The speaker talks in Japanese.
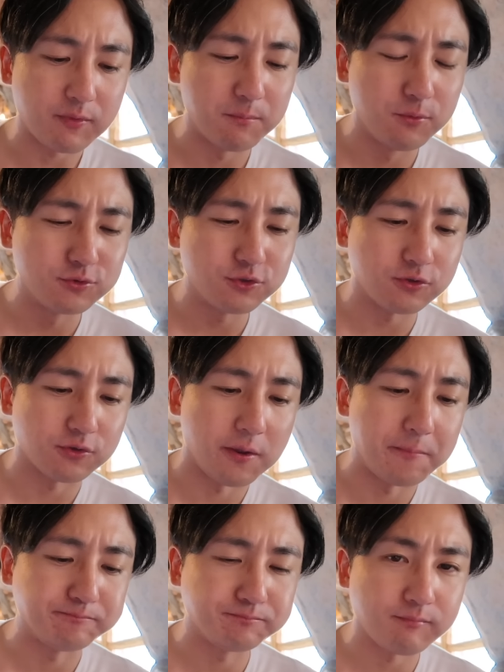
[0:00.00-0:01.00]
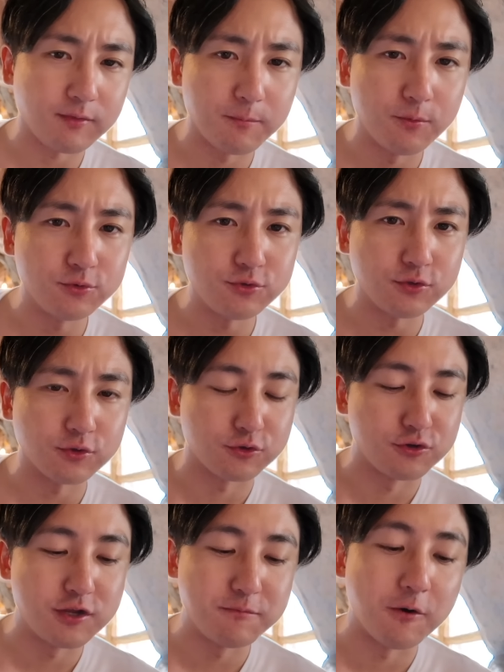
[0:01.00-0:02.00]
うんもうちょっとねもうちょっと
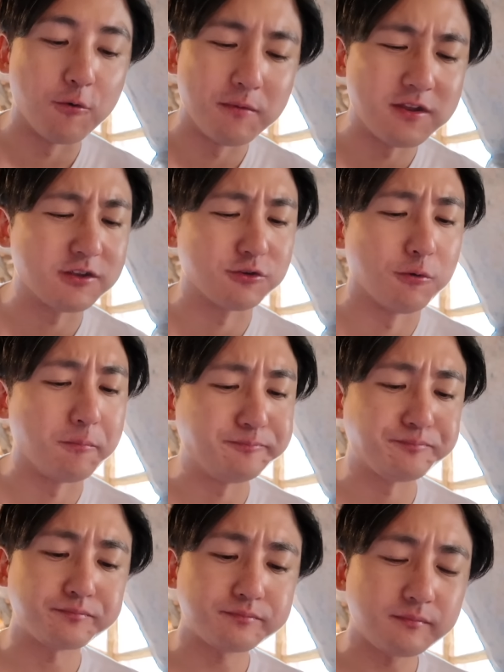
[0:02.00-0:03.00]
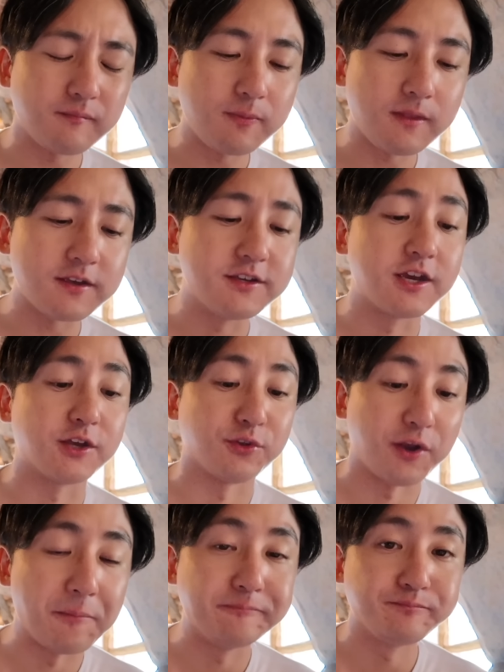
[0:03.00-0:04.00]
クリームは多めだといいけ
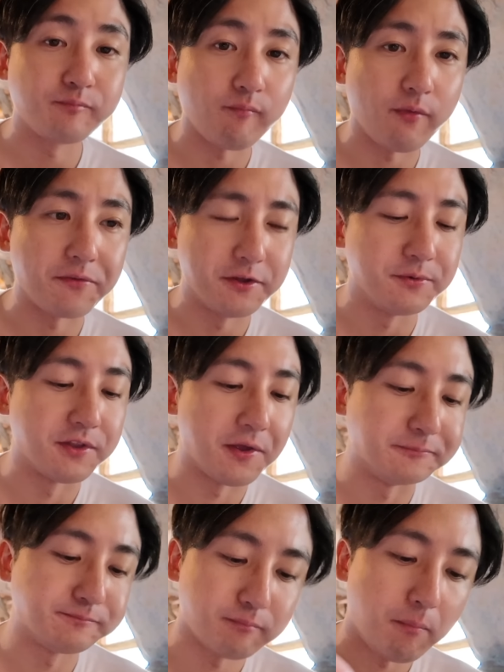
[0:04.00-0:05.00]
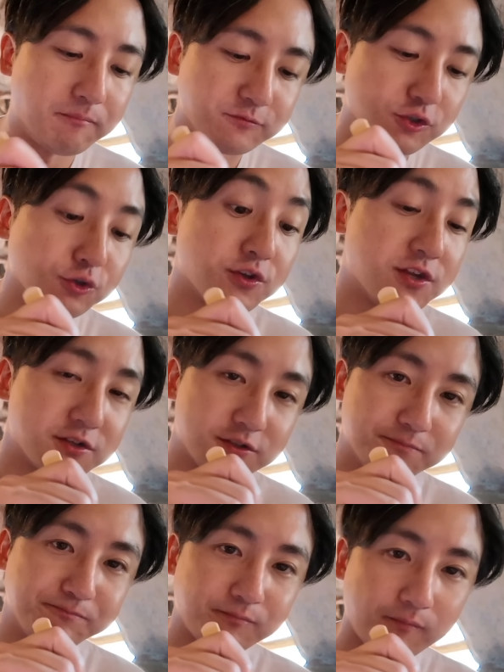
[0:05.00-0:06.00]
どねでもねちょうどいいで
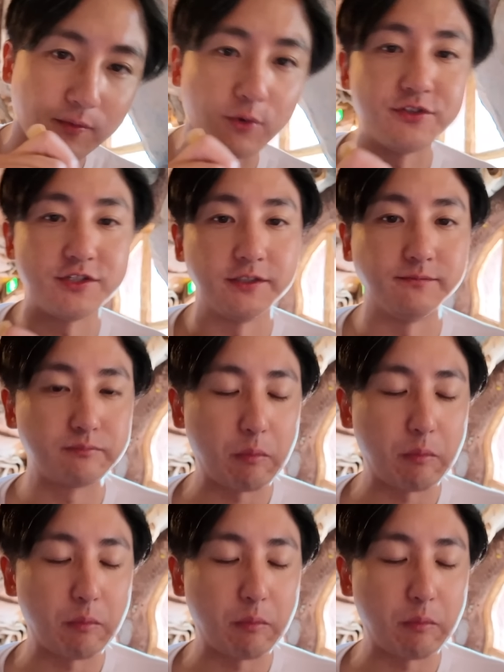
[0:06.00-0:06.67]
す美味しい